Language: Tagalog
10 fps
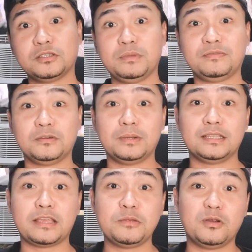so before
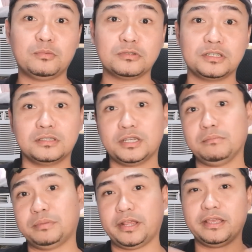pala tayo mag-proceed,
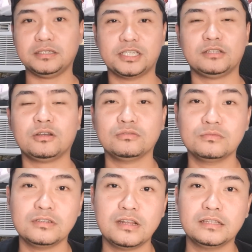syempre, shoutout
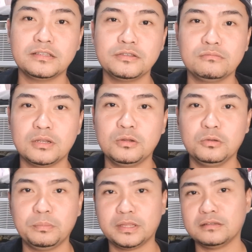muna natin yung
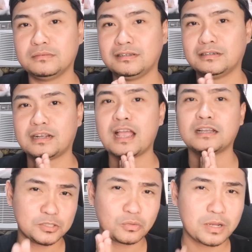malulupit ng mga
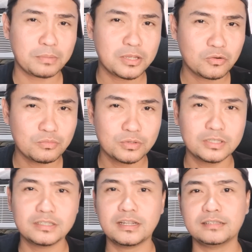Cactus Wi-Fi
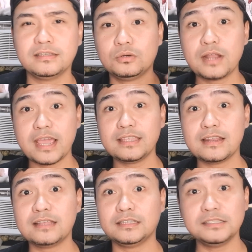community natin. Unahin na
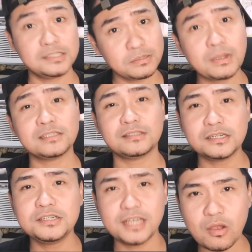natin si
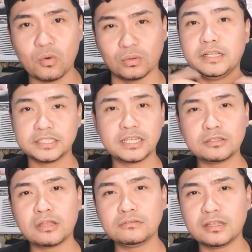Master Jow. Next
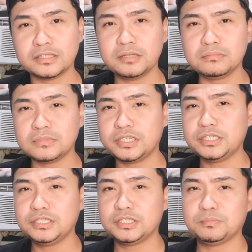shoutout natin
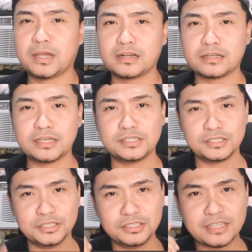is para kay
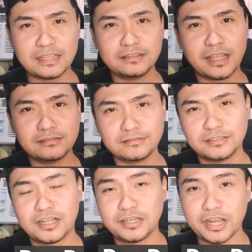Sir Dandan
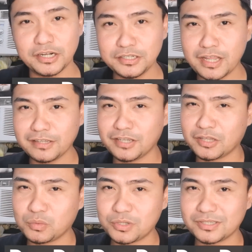ng Airdan
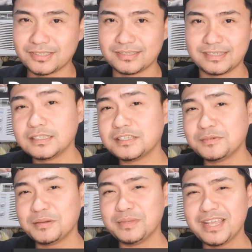Networks. Isa sa
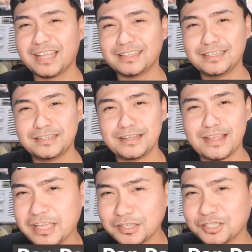mga bigatin na
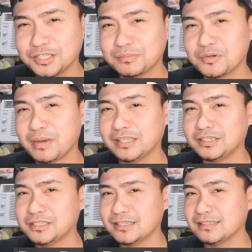internet
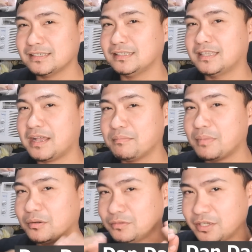provider dyan sa
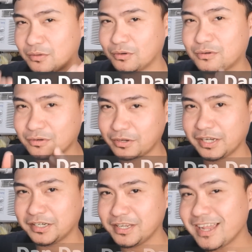Davao de Oro
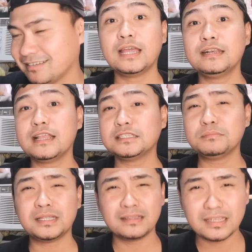area. And last
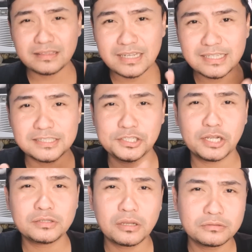but not the least,
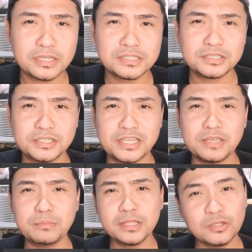shoutout kay Sir
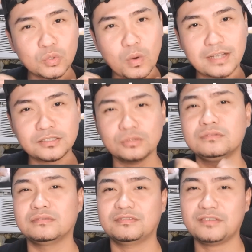Kevin
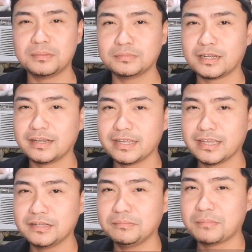Tuason from
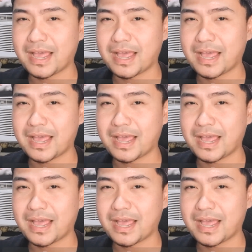Cagayan